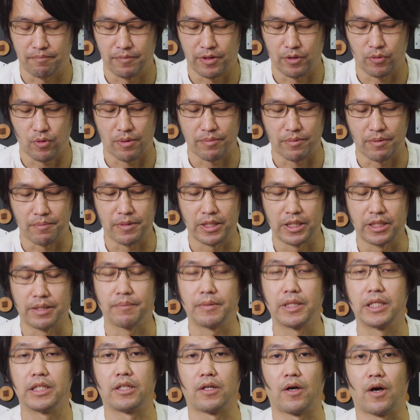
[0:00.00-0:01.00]
มีความน้ำ
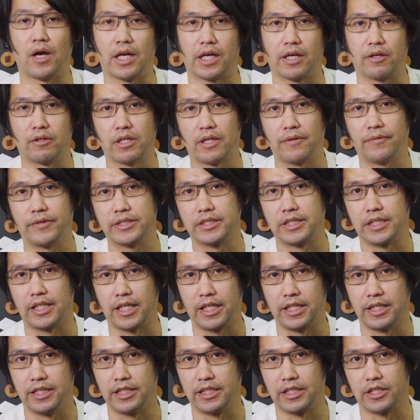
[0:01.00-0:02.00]
เงินหน่อยเขาจะเรียกว่าสี
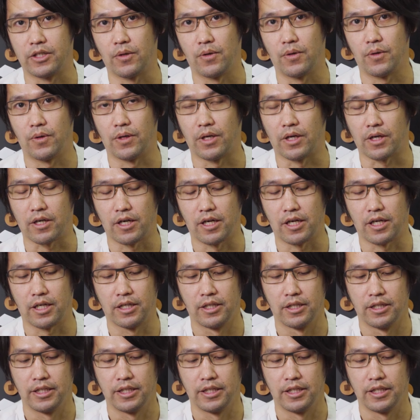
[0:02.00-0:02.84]
อินดิโก้แล้วก็